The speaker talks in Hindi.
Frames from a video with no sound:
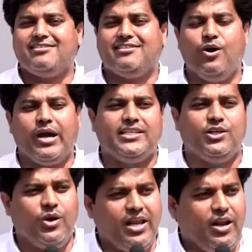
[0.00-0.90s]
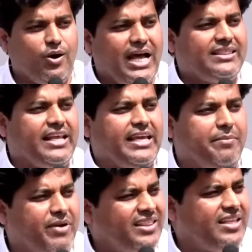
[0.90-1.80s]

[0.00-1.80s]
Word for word: ऐसे होंगे जिन्होंने नवरात्रि के व्रत